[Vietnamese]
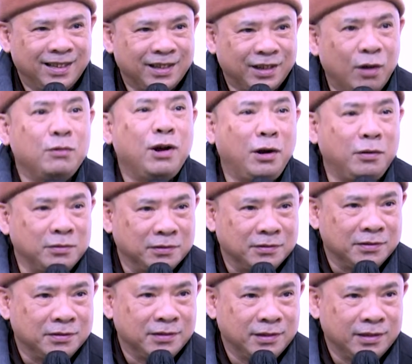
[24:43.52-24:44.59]
Đúng không?
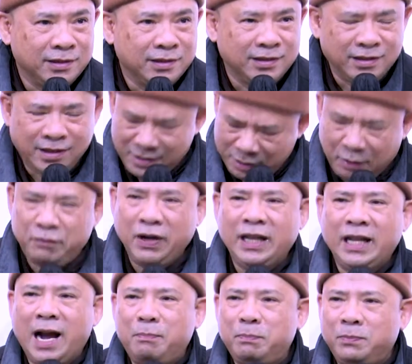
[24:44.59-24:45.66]
Thôi phải
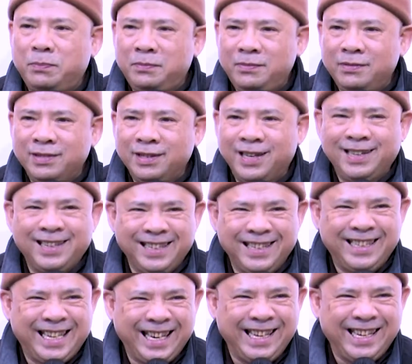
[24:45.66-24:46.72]
tập.
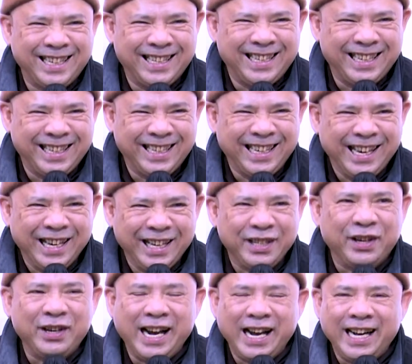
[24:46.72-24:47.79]
Chỉ nữa.
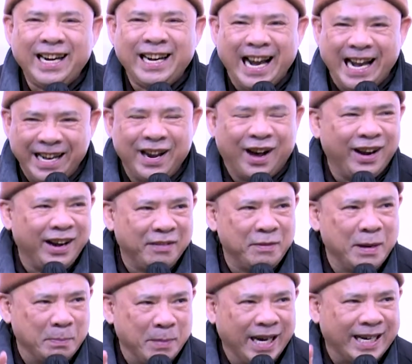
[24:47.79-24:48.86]
Cho nên đến đó là
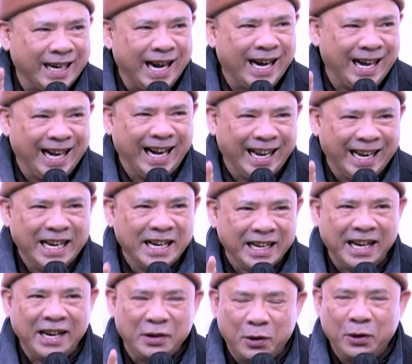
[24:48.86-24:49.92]
biết rằng là
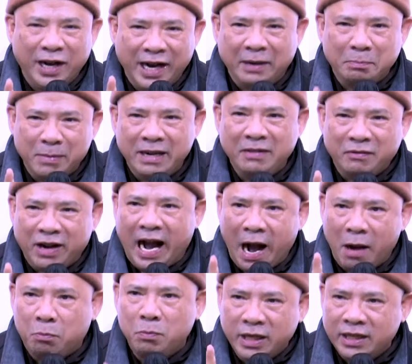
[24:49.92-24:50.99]
cái nội lực mình và
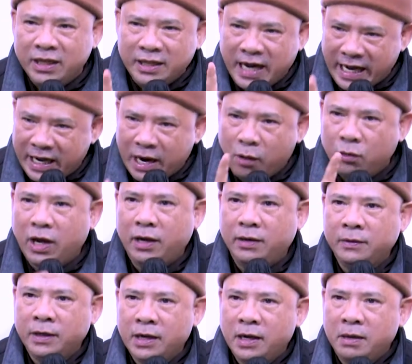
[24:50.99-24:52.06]
học mình đến đâu đó,
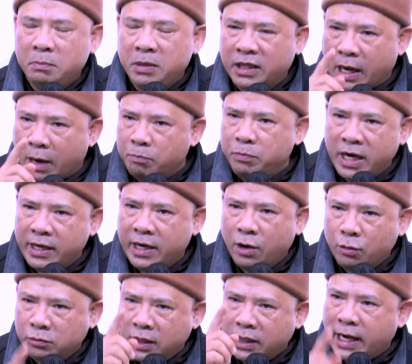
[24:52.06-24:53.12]
mình thẩm đến
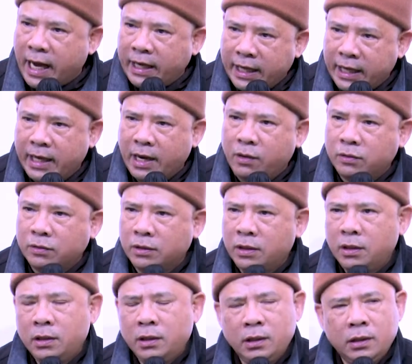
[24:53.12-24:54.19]
đâu, mình thực hành đến đâu.
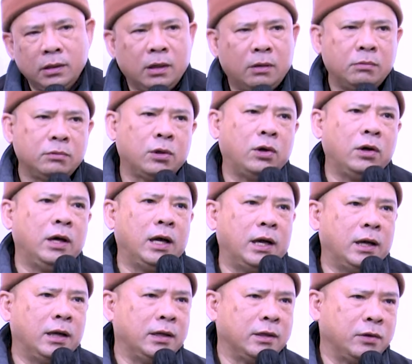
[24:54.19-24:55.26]
Chứ không thôi
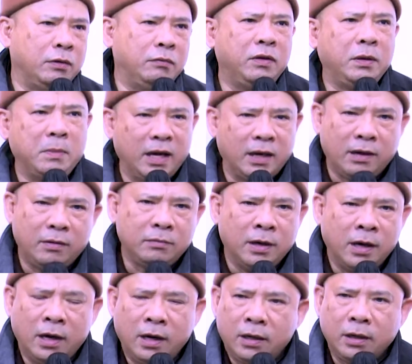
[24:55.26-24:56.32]
là quý vị biết không?
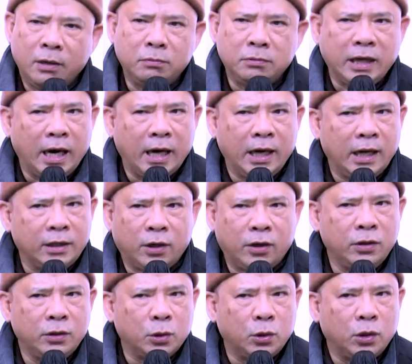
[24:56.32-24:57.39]
Đùng trận là
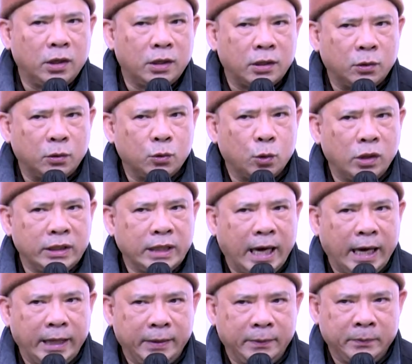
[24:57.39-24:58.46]
thôi thua, rụt quân chạy.